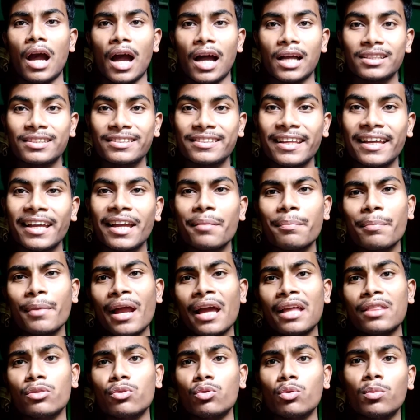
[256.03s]
আজ থেকে
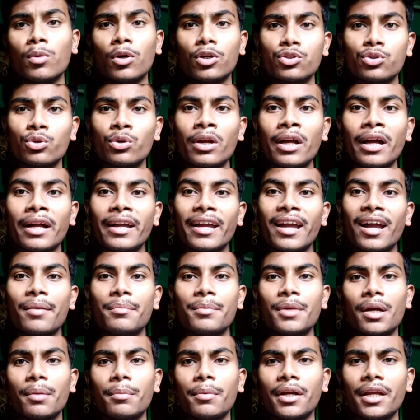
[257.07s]
প্রায় দু বছর আগে
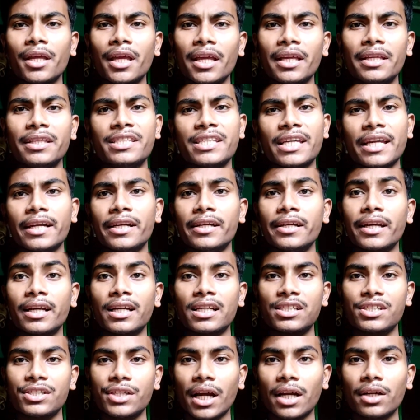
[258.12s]
আমি আমার এই চ্যানেলটাকে
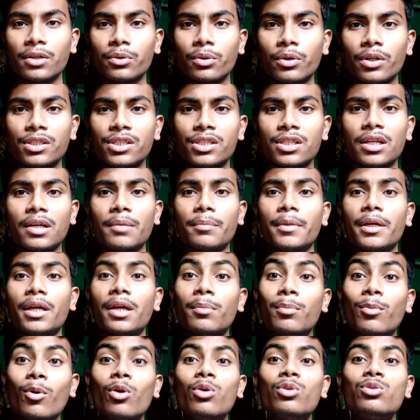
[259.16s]
স্টার্ট করেছিলাম
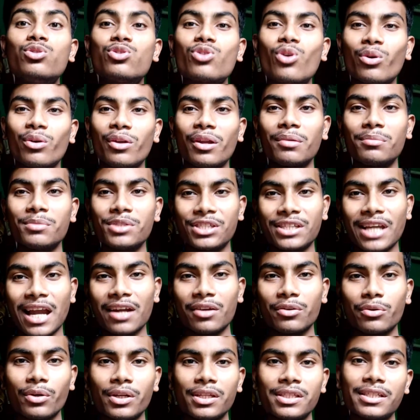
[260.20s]
এবং যখন আমি স্টার্ট
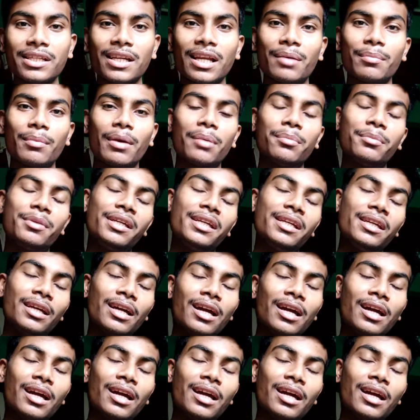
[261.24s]
করেছিলাম আমি